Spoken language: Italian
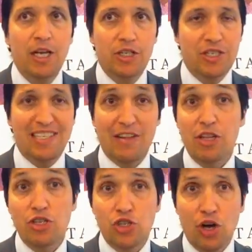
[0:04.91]
Ci stanno
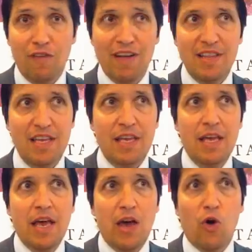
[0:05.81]
i giovani
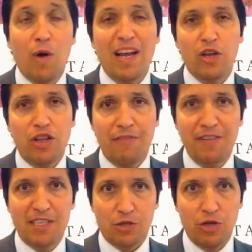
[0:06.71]
o quelli che io
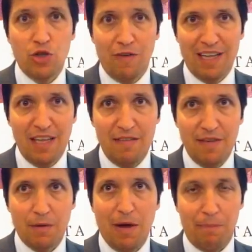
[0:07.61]
definisco
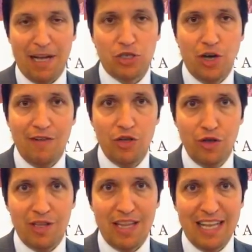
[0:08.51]
innovativi, ma per giovani non
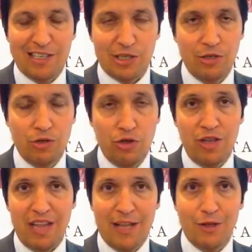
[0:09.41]
intendo, non
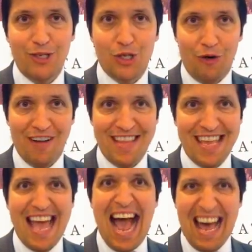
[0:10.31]
intendo i giovani
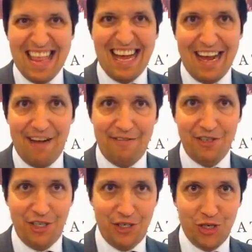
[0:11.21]

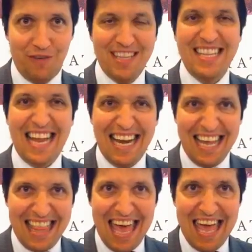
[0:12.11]
anagrafici, i giovani nelle
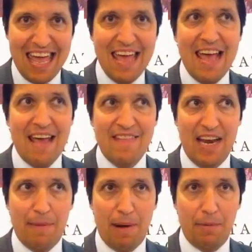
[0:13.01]
idee e
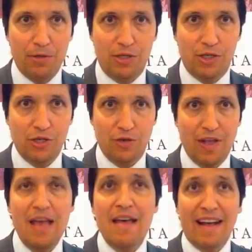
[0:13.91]
nella preposizione,
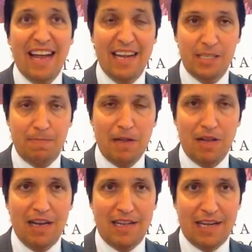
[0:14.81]
che
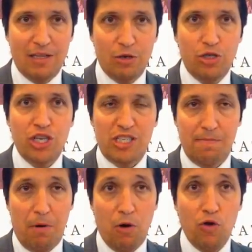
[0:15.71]
rispetto alla tecnologia si
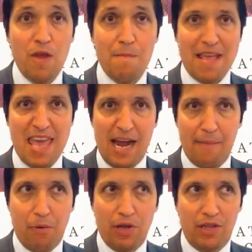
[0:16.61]
pongono in maniera
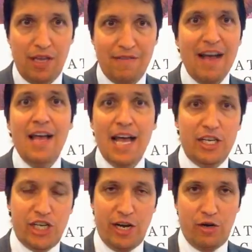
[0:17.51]
proattiva e
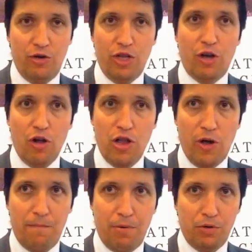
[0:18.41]
cercano di
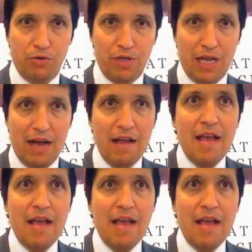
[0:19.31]
cogliere opportunità.